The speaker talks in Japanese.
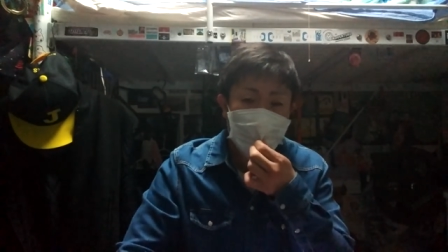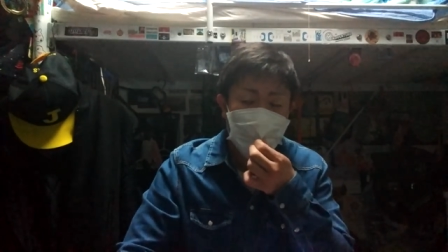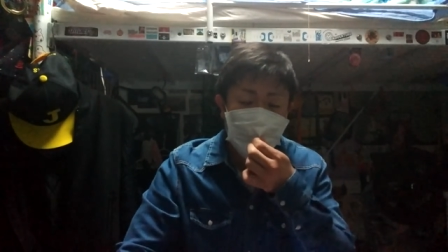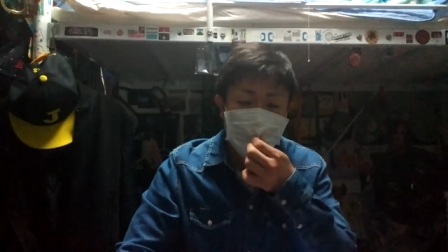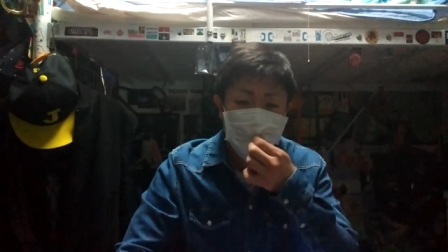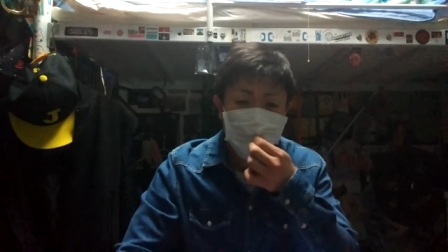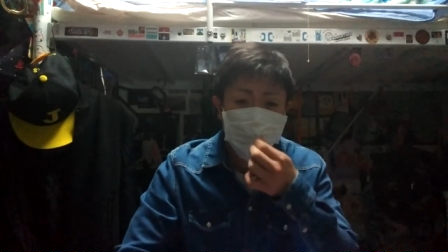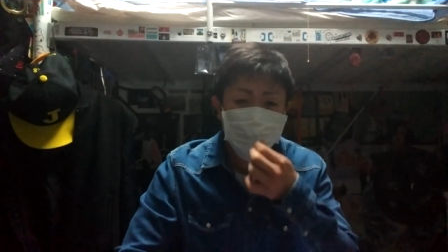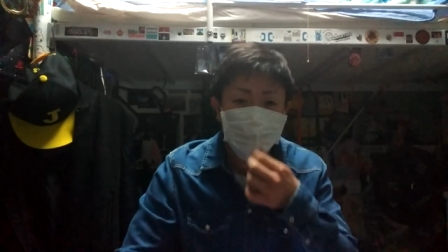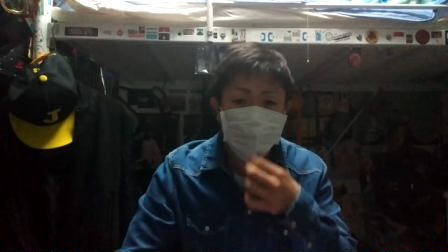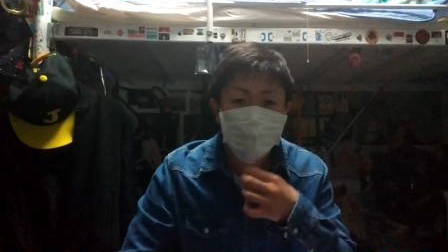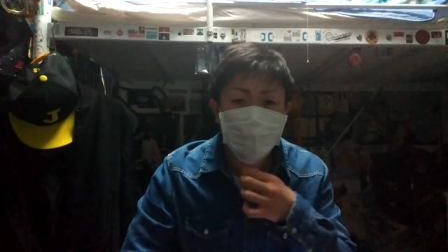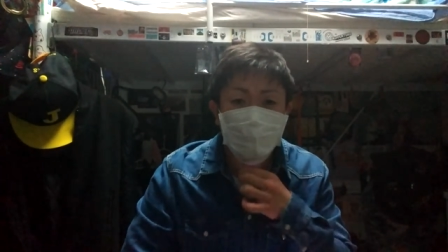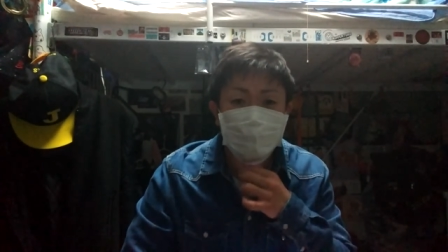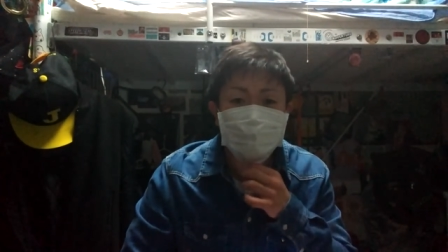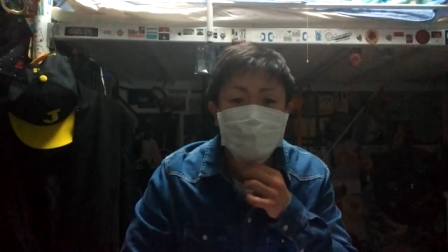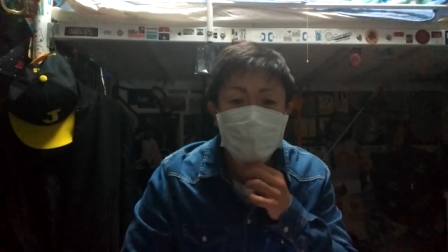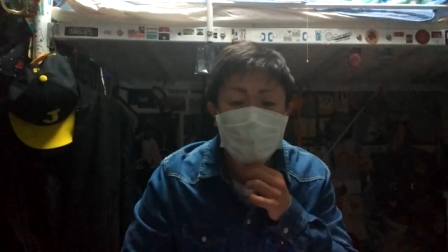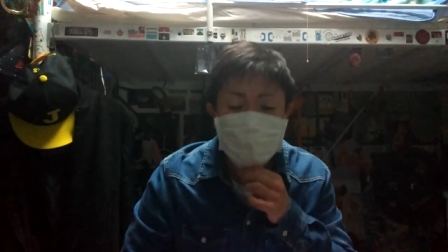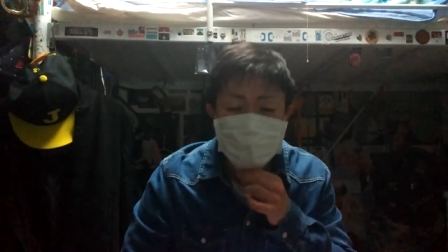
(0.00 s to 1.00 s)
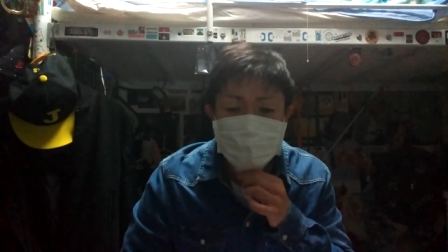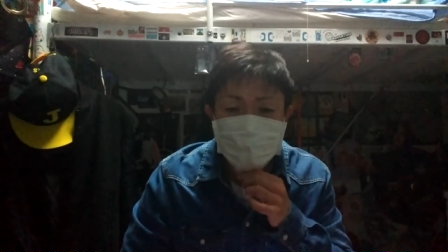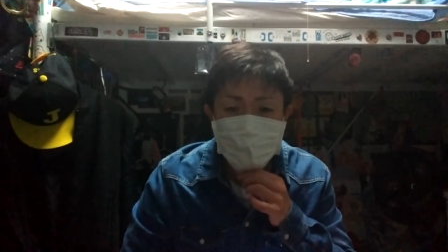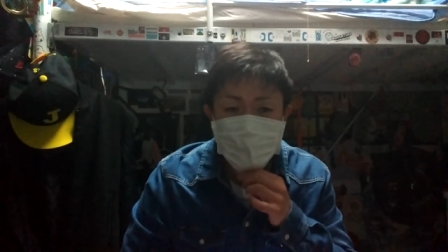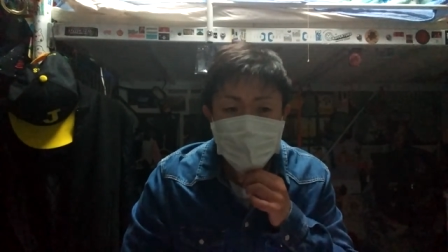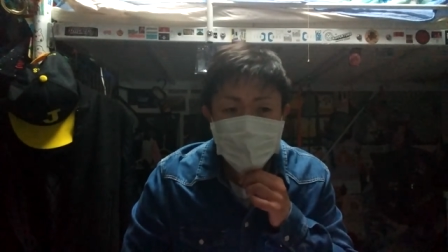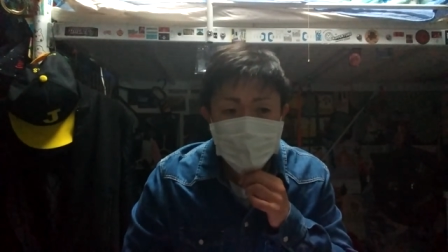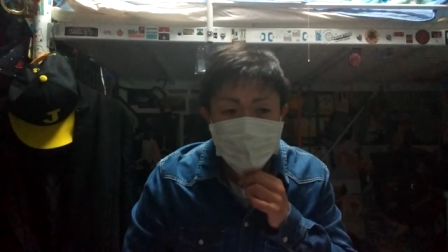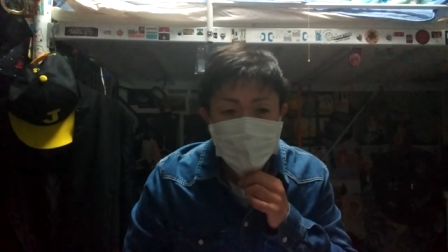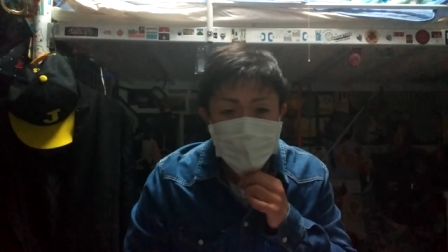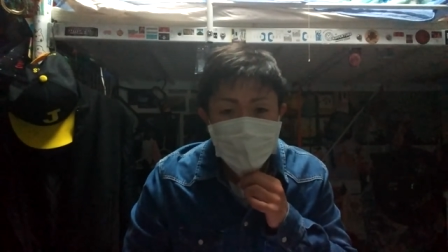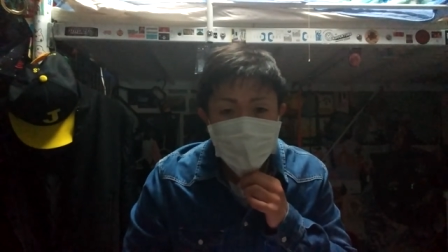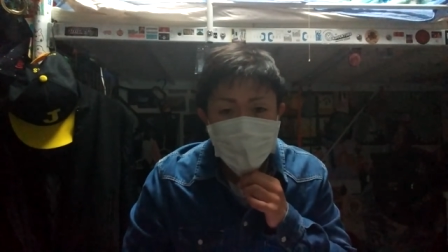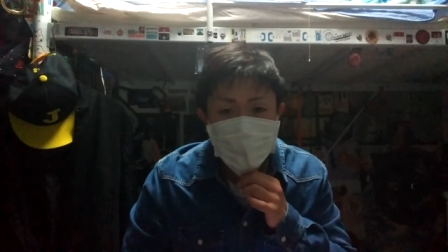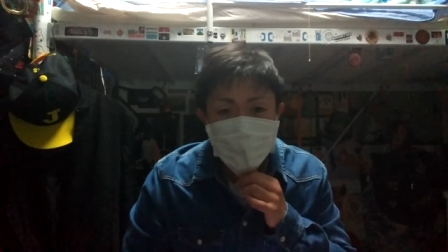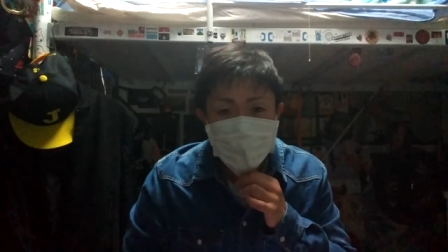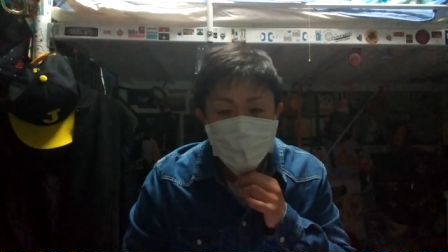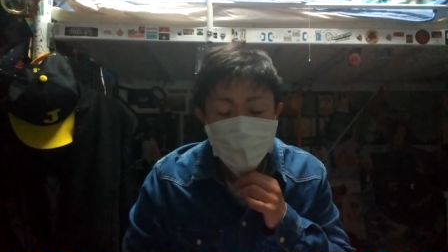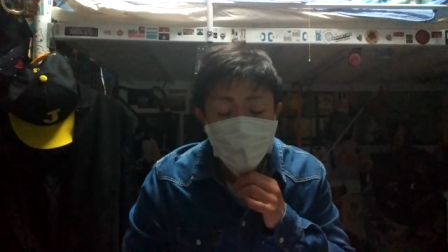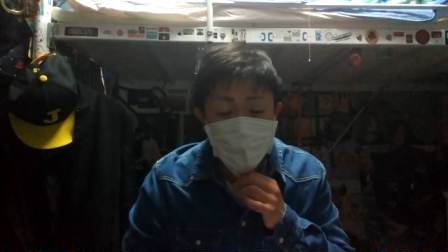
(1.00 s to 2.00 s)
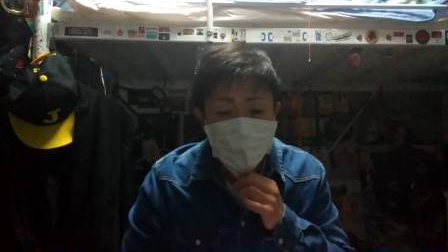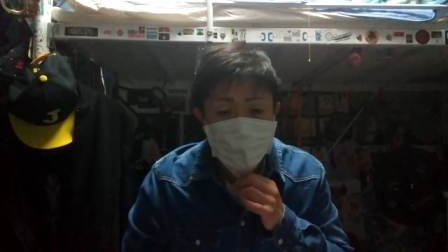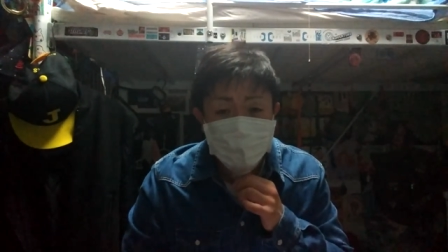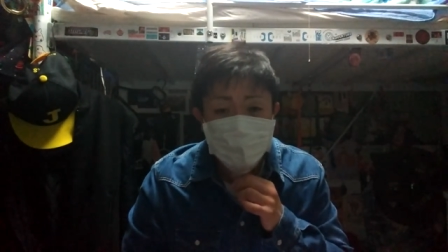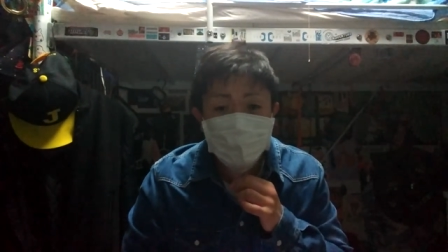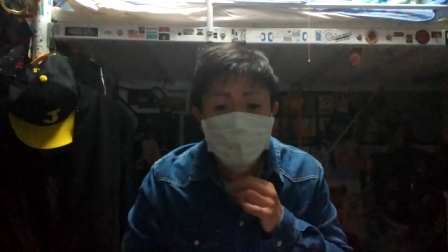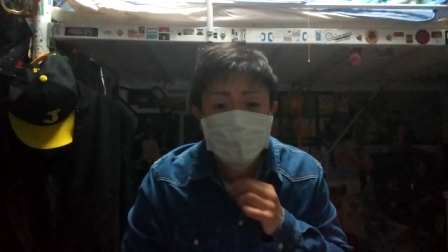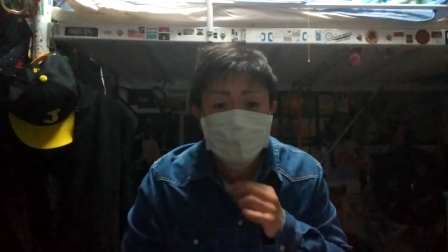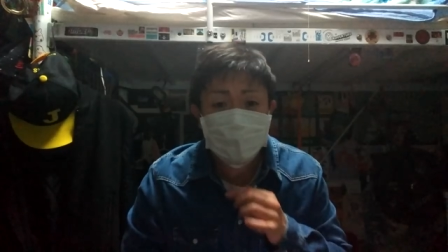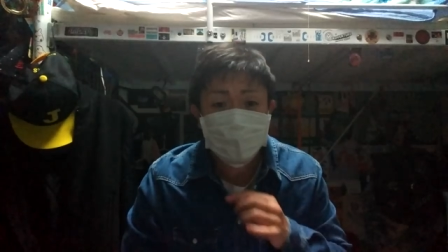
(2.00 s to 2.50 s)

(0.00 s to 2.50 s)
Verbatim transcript: であのおでいもう濁っ